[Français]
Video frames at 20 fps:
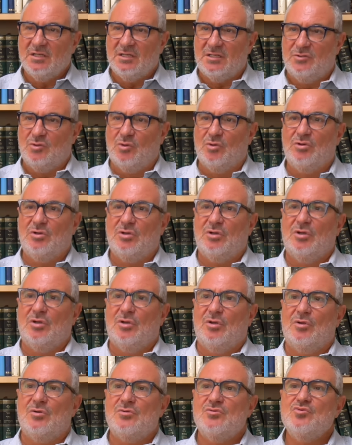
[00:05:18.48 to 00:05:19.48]
Et donc,
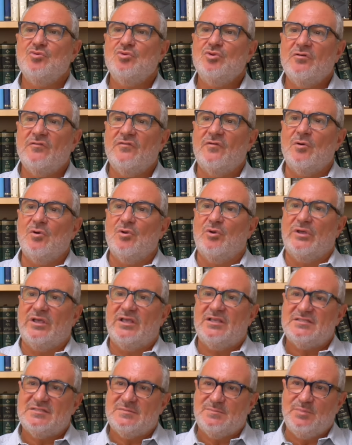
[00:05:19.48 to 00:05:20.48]
nous devons le
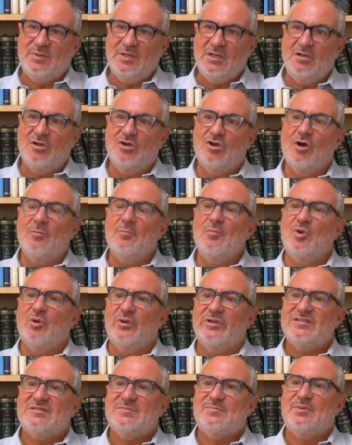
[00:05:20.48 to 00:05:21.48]
respect comme le
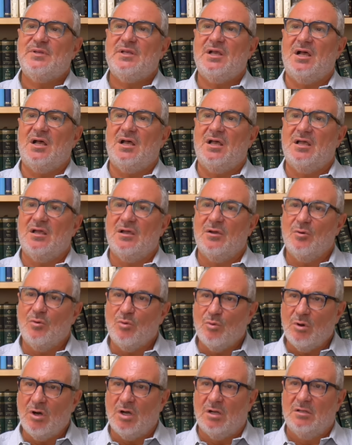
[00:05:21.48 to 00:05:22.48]
respect à un
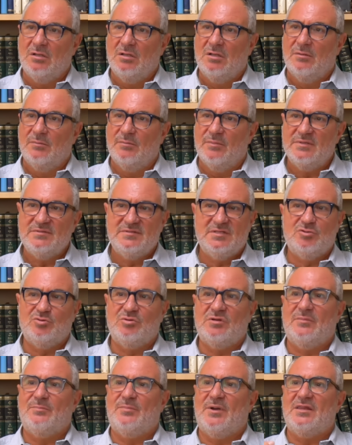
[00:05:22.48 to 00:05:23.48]
roi. Même si
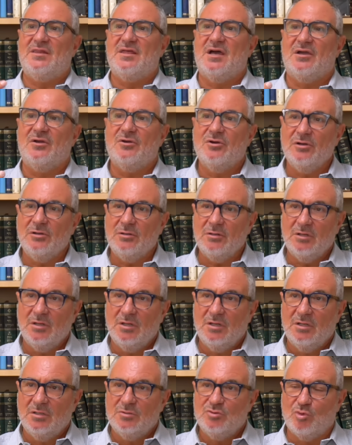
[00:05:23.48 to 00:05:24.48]
tu n'es pas d'accord,
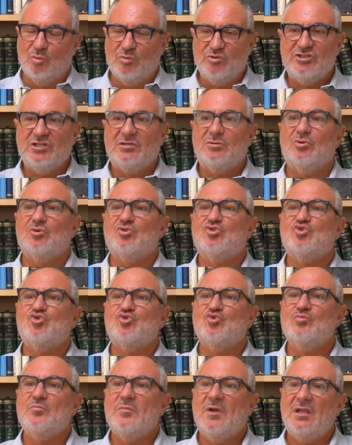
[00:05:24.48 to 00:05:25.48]
tu es obligé de te
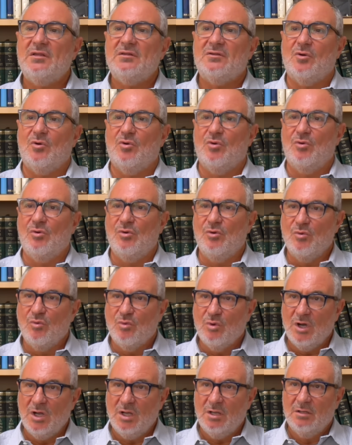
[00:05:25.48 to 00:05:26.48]
soumettre aux
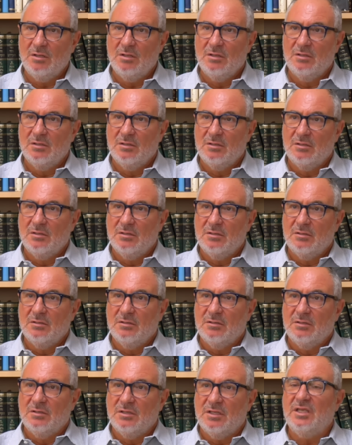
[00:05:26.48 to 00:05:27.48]
lois
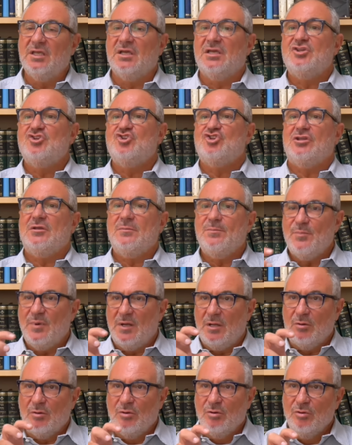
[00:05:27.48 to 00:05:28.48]
érigées
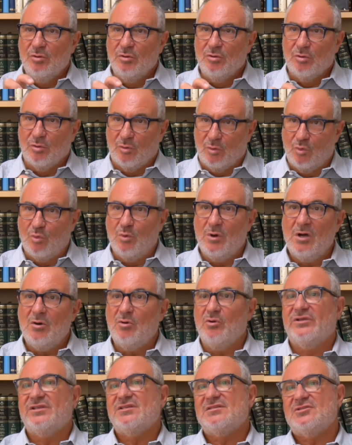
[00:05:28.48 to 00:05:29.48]
par le roi
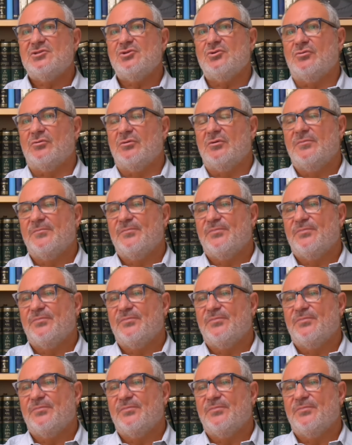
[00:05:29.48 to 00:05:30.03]
en question.